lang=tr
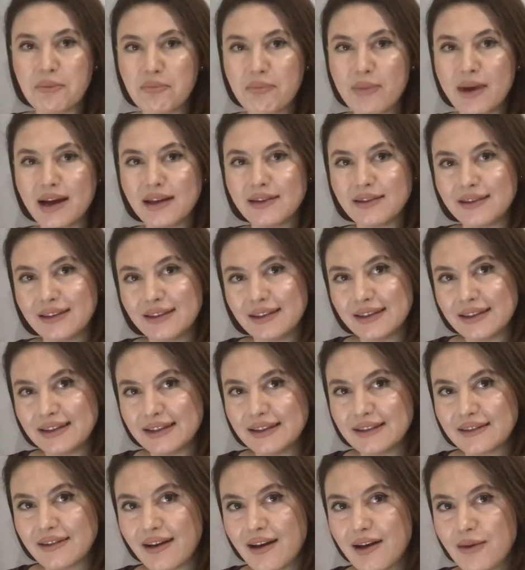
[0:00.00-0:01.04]
Ben
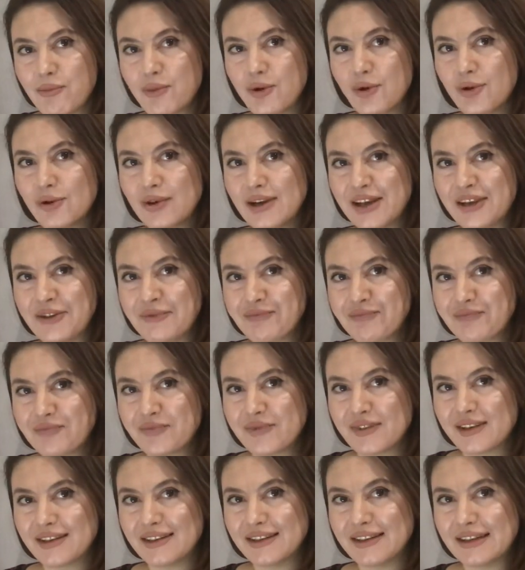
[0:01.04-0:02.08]
hani daha böyle
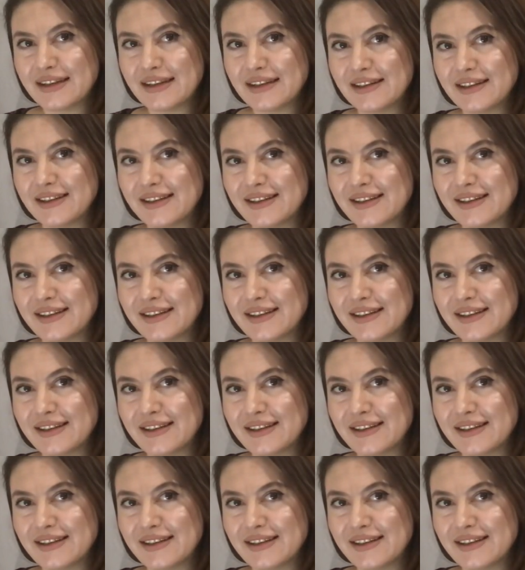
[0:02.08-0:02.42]
e,